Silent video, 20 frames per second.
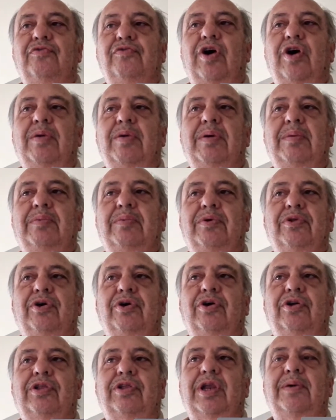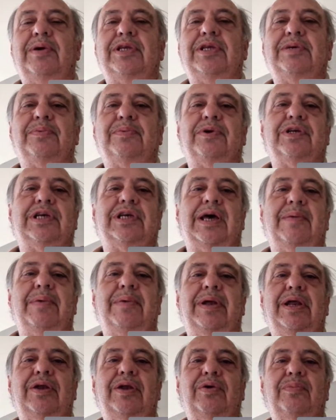informamos dos o tres veces por
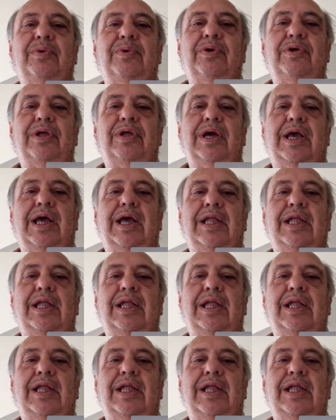semana el número,